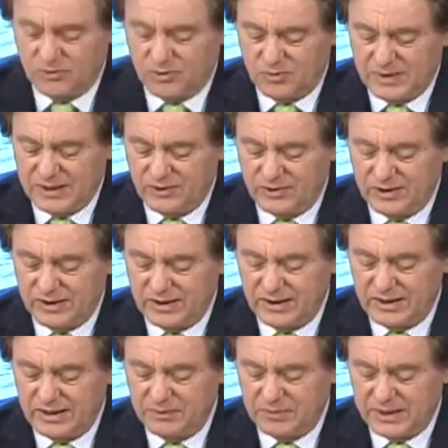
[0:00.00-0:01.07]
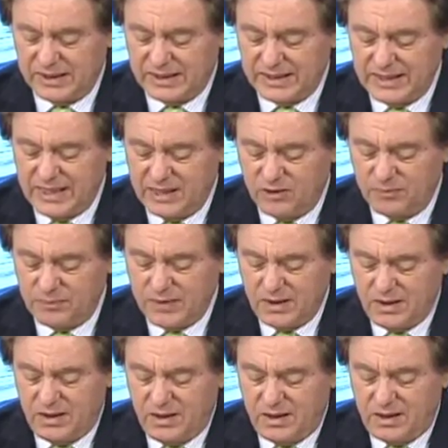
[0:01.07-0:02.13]
urbano de Lima y Callao,
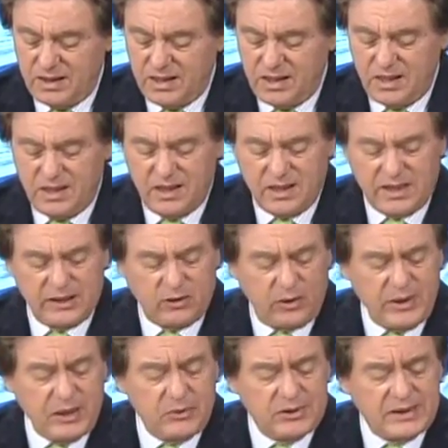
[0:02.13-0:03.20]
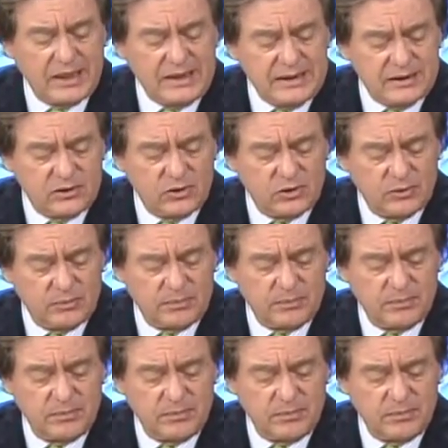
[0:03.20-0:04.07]
y eh, que todavía no está listo,